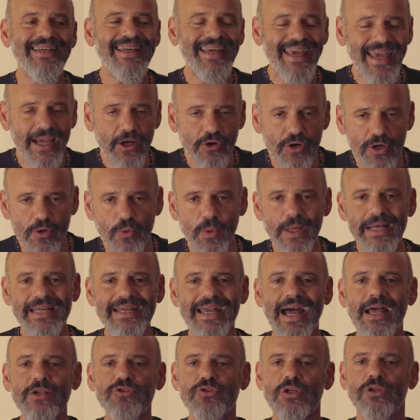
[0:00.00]
Ecco, in quel
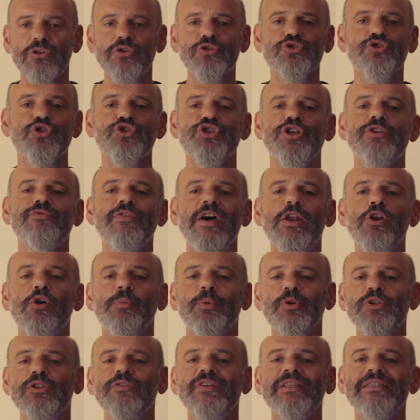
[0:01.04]
caso il nostro cervello
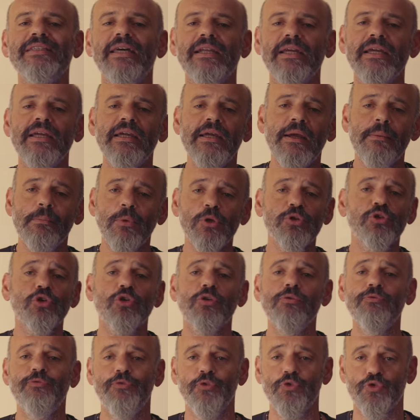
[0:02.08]
può diventare molto
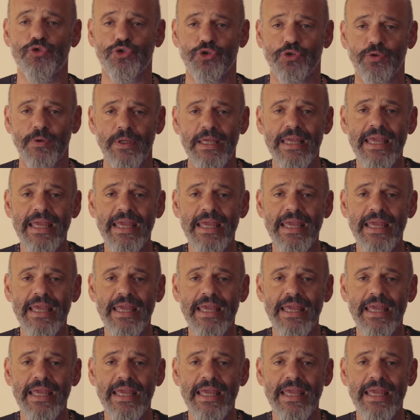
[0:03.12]
confuso